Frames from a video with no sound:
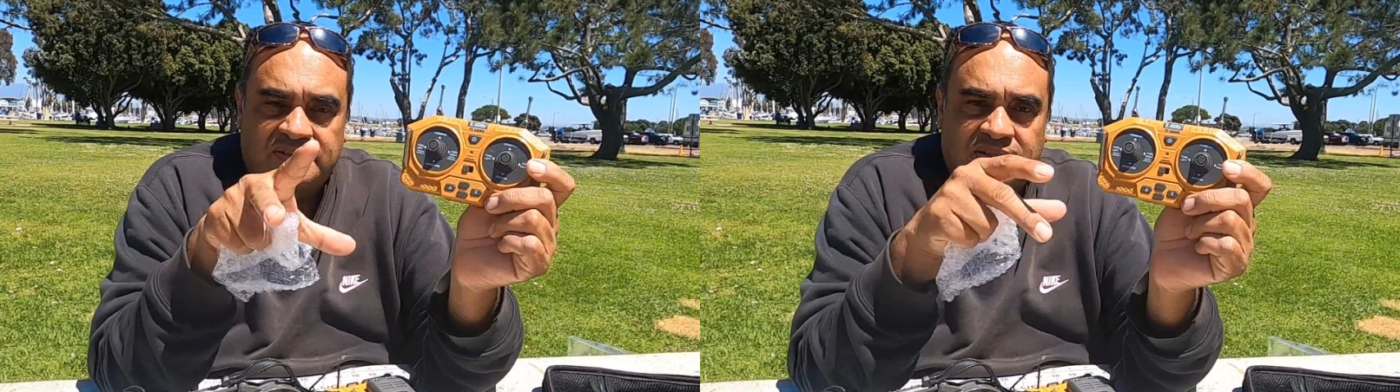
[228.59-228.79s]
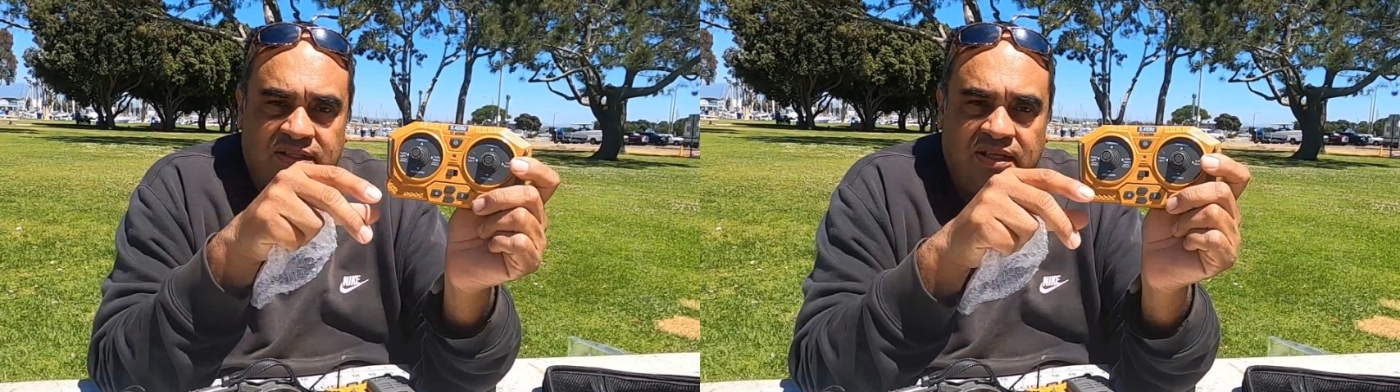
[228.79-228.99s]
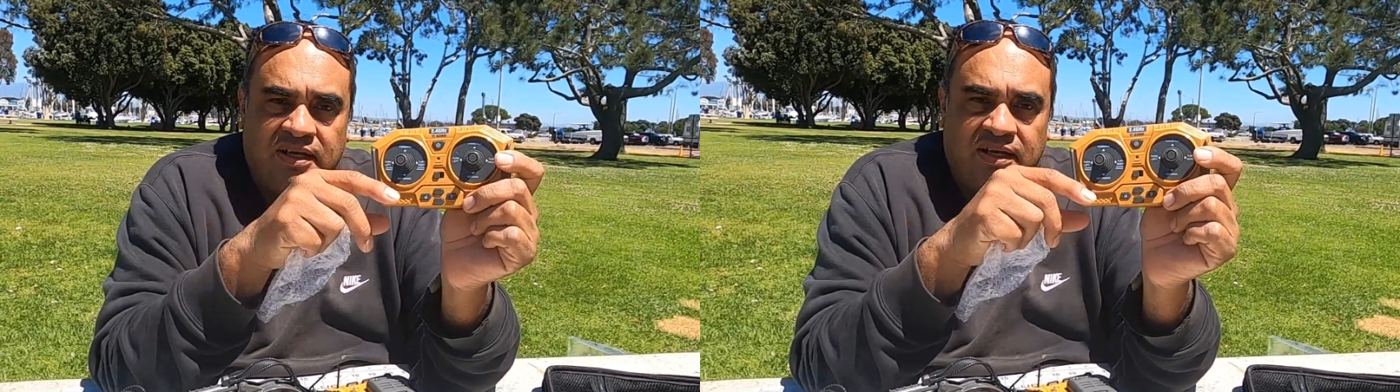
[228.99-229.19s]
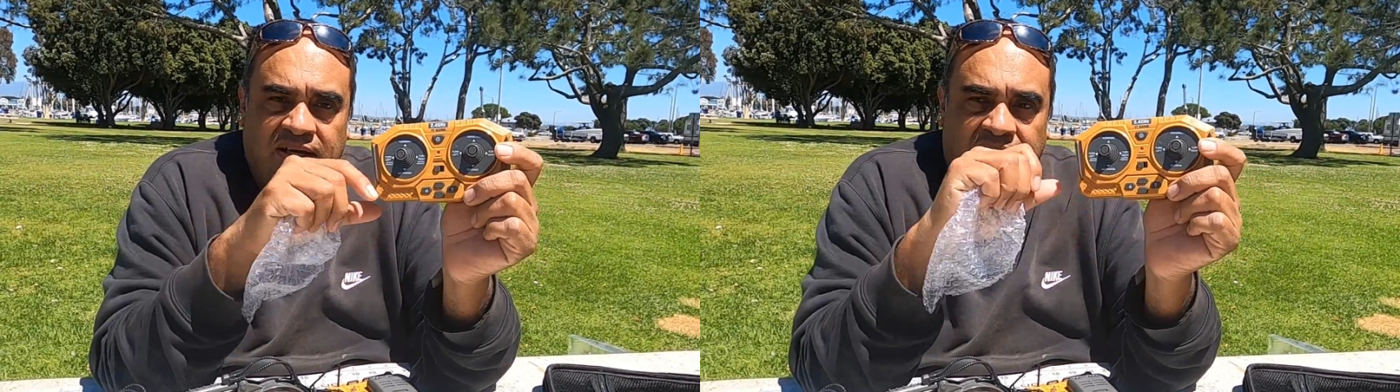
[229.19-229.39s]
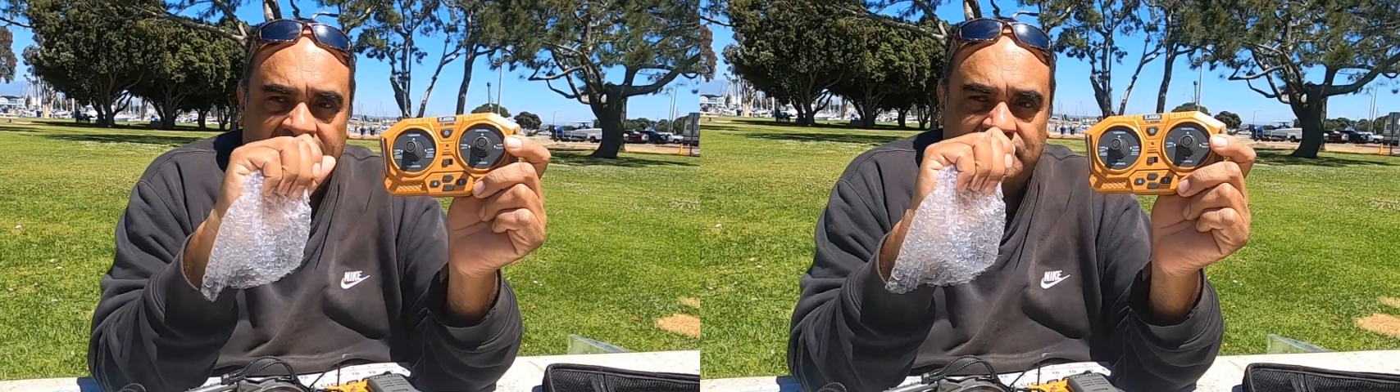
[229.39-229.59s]
encendida,
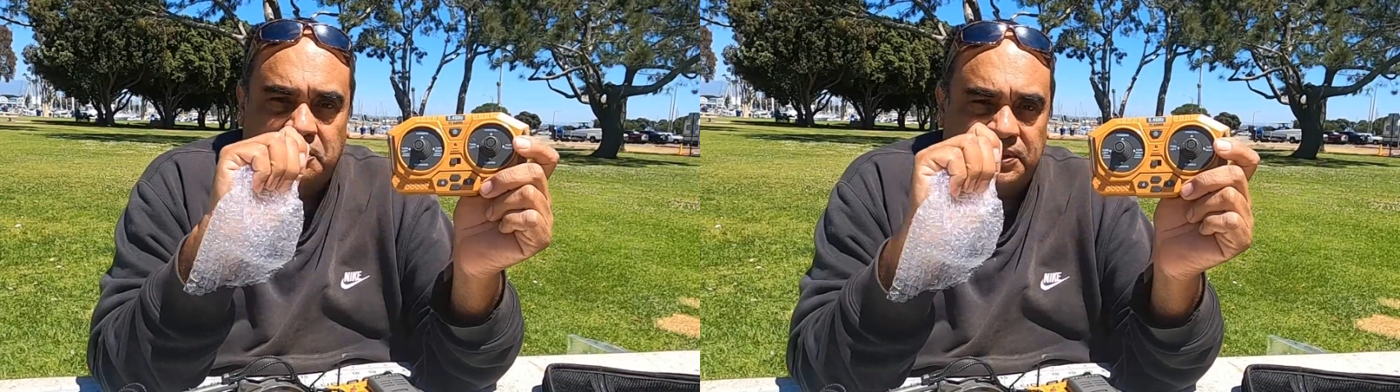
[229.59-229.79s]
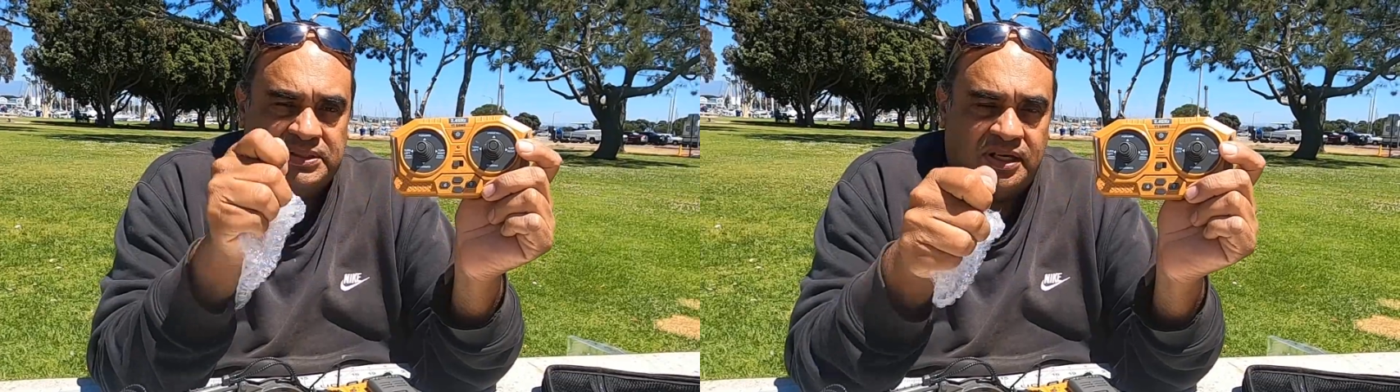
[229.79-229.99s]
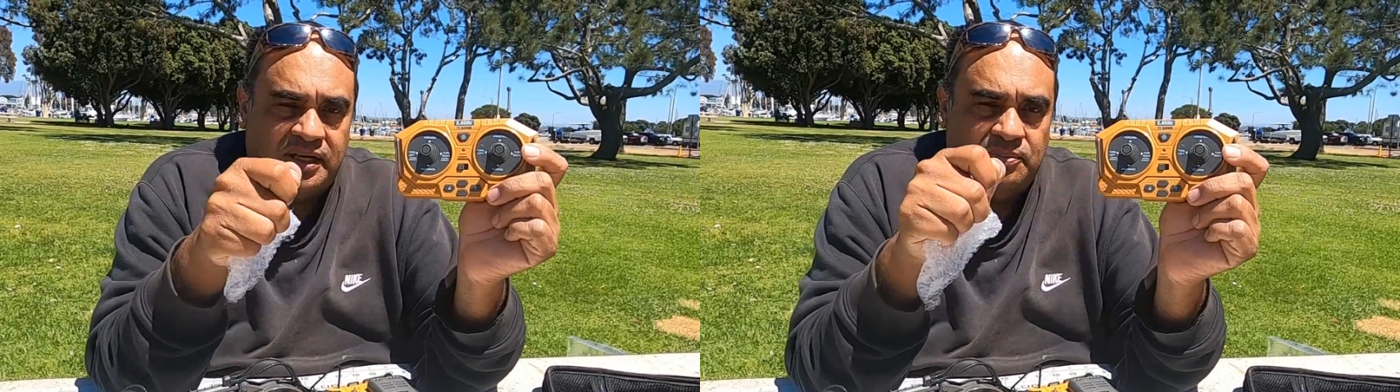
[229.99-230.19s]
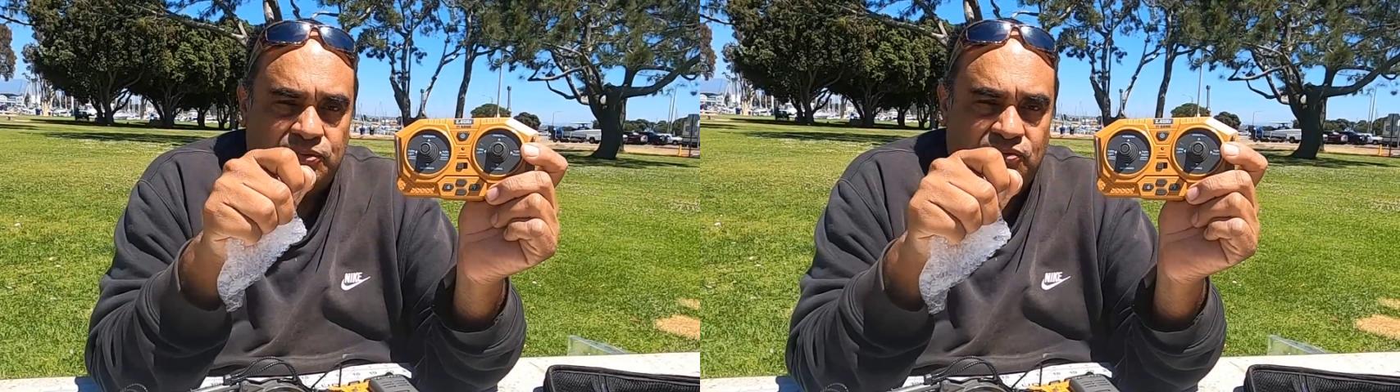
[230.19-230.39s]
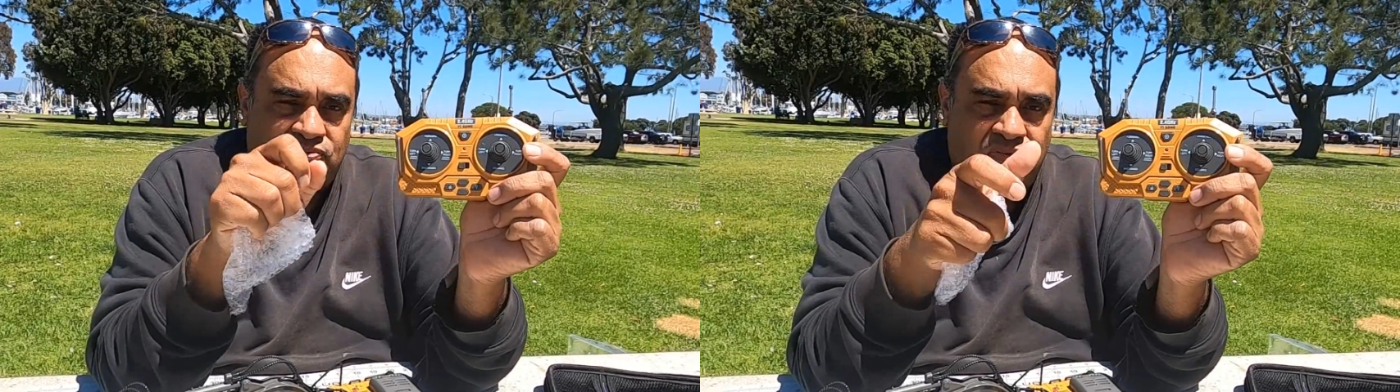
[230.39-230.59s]
hace como que se arranca el
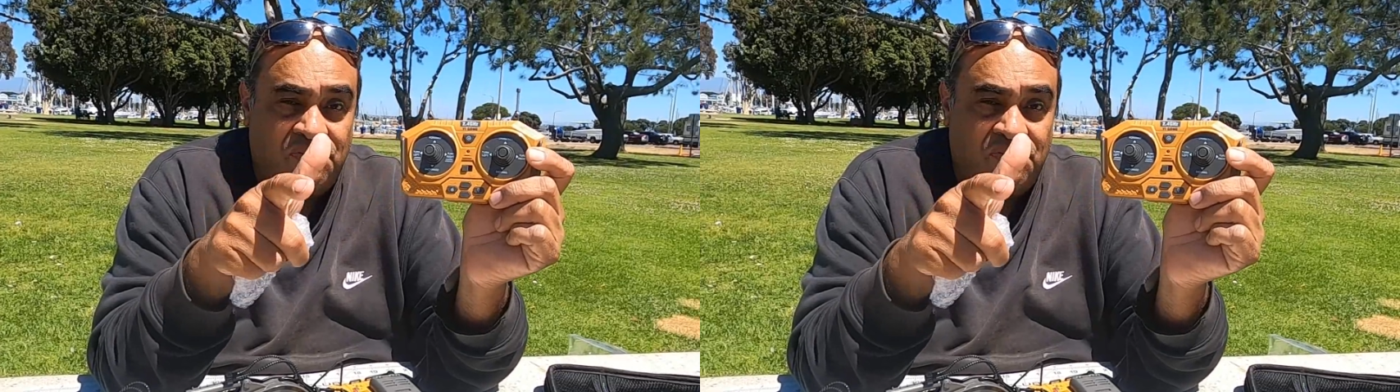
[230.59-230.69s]
motor.